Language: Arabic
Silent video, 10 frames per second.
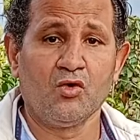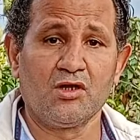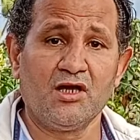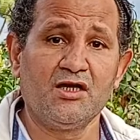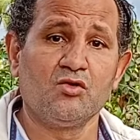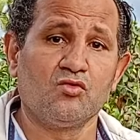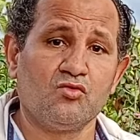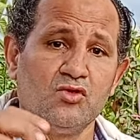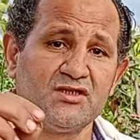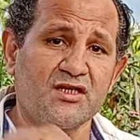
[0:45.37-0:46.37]
والله
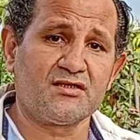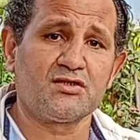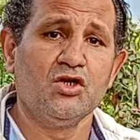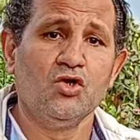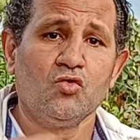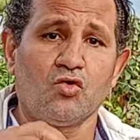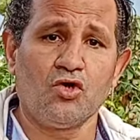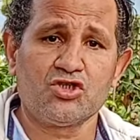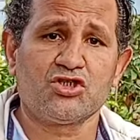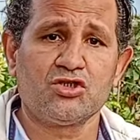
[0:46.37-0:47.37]
ادرس
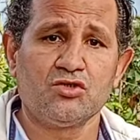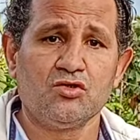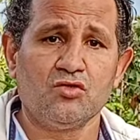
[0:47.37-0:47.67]
خش